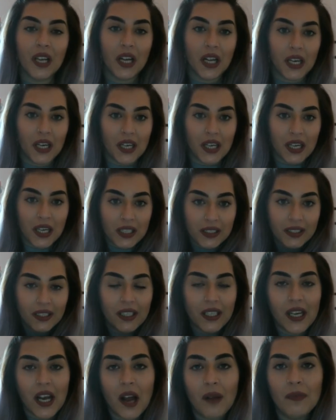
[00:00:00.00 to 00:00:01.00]
alla
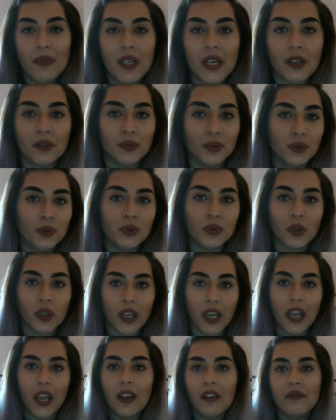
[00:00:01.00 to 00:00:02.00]
telecamera con tutto
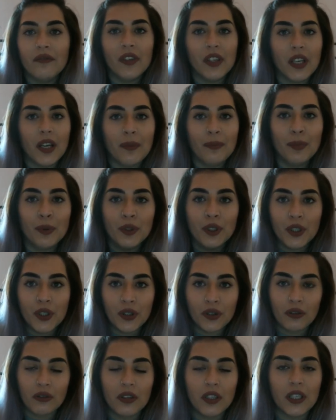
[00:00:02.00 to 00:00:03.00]
che vi riempio di
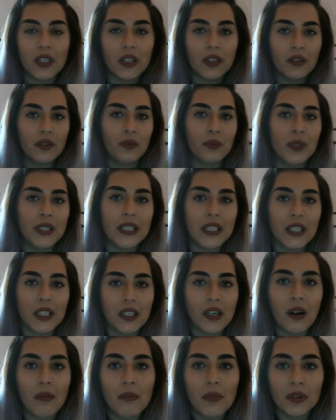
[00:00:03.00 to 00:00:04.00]
stories su
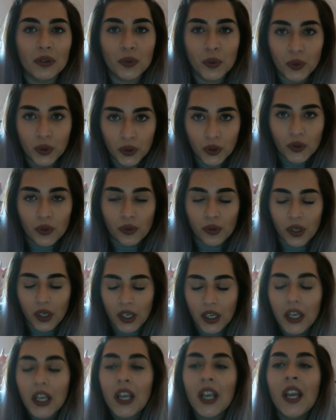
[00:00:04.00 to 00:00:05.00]
Instagram tutti i
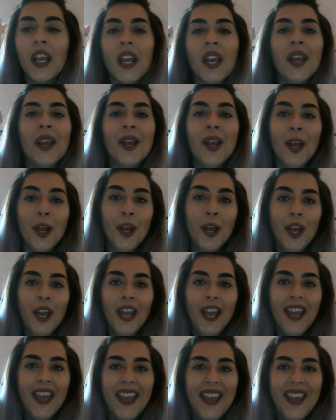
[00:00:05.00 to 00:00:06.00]
giorni.
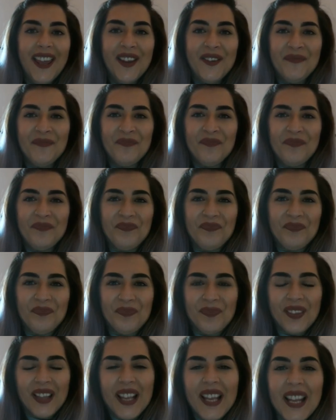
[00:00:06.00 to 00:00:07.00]
E,
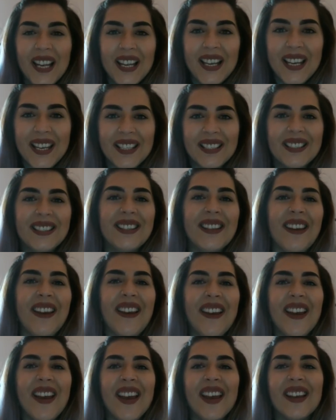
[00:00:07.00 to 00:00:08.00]
ehm, e
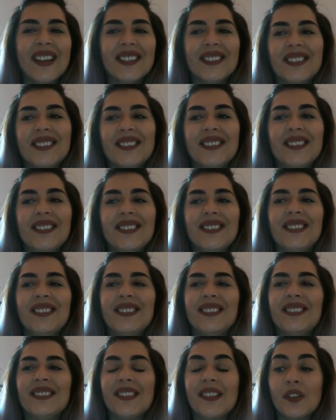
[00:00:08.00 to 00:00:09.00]
niente,
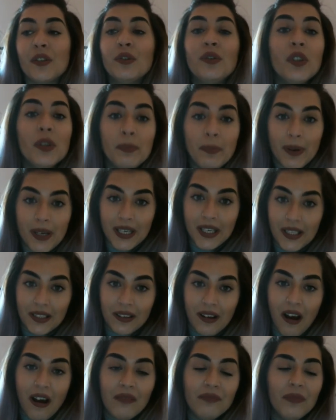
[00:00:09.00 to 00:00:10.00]
uh, sono
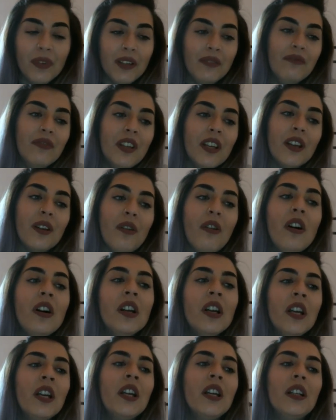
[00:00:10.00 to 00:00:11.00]
sparita, è vero,
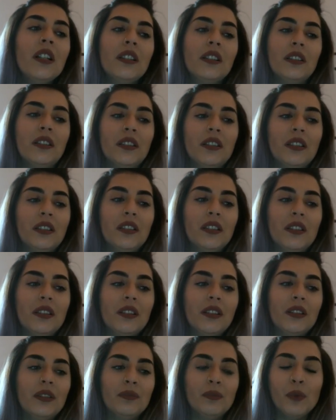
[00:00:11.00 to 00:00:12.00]

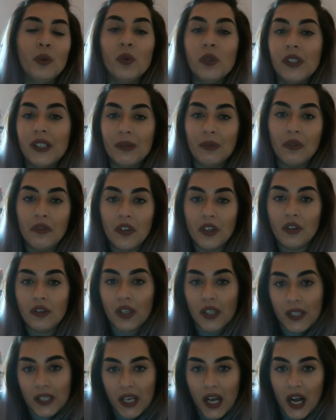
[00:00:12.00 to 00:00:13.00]
uh, il mio ultimo video
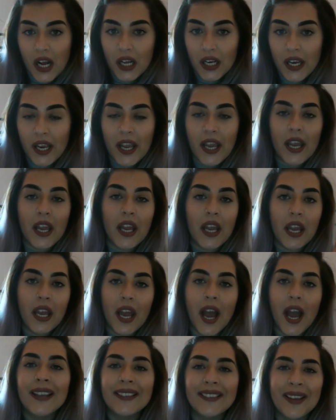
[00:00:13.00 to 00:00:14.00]
risale
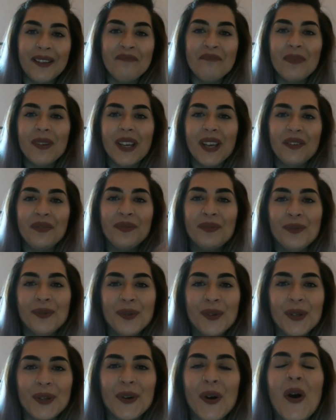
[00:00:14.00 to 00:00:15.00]
ai tempi che
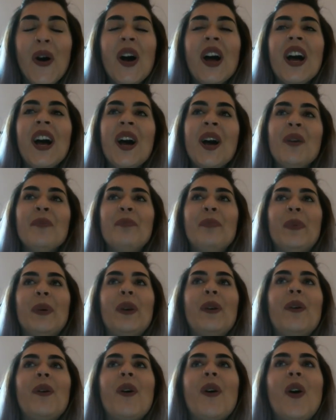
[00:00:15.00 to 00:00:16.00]
furono,
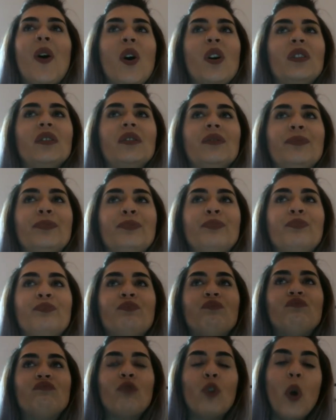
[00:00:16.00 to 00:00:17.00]
però
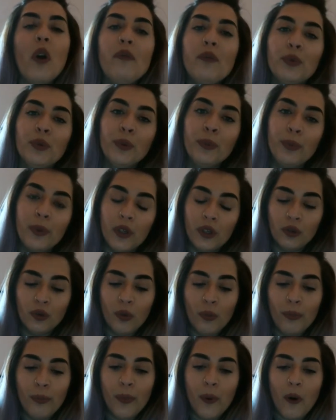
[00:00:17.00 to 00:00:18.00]
um, ho avuto un
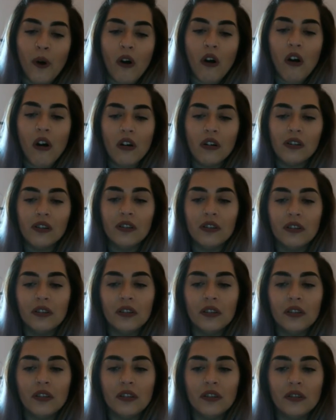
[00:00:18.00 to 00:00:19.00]
periodo un po'
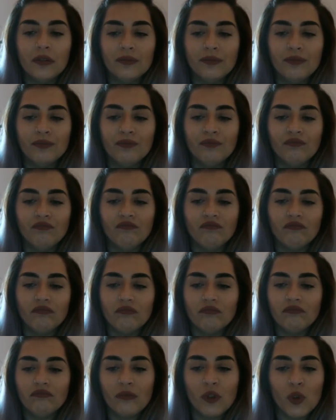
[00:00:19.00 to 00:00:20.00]
um,
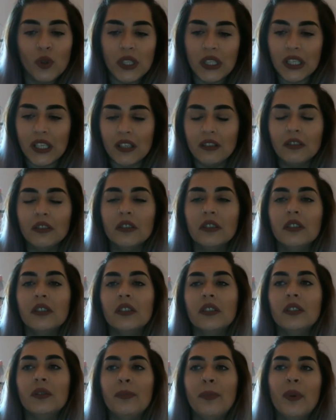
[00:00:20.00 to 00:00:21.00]
così
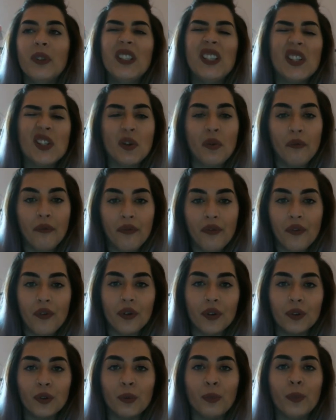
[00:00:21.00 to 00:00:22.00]
uh, un po' di
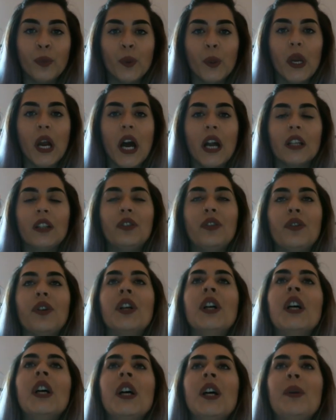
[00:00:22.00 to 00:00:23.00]
sconforto più che
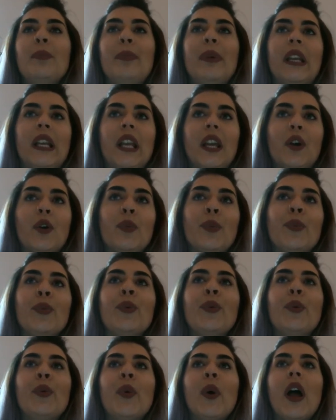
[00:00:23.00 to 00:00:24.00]
altro perché
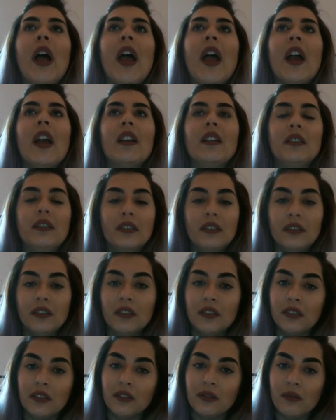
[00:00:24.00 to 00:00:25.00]
comunque
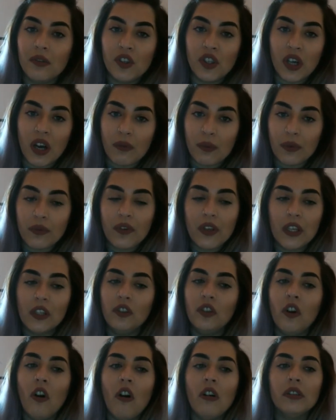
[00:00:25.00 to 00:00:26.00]
uh, giravo
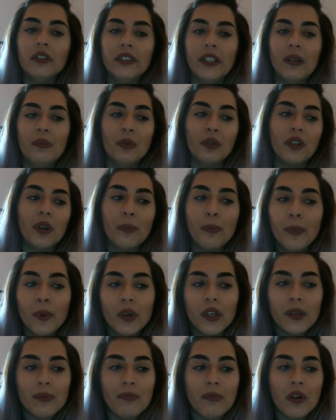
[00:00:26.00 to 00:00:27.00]
video nel mio tempo
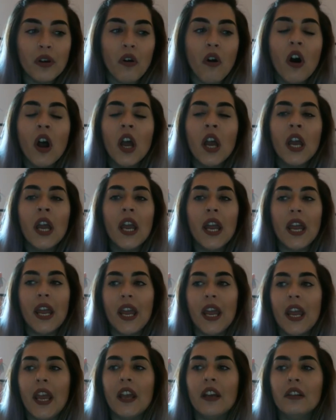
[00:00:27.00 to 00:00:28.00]
libero
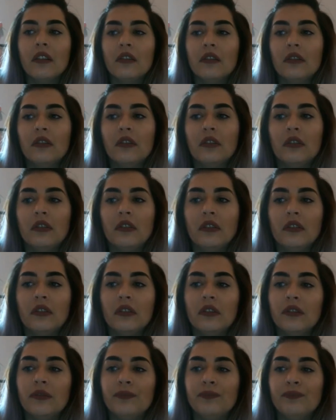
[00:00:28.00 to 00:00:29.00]
e
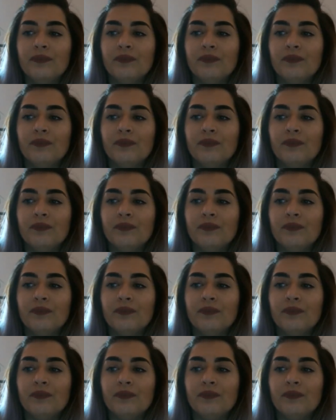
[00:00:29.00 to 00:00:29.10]
uh,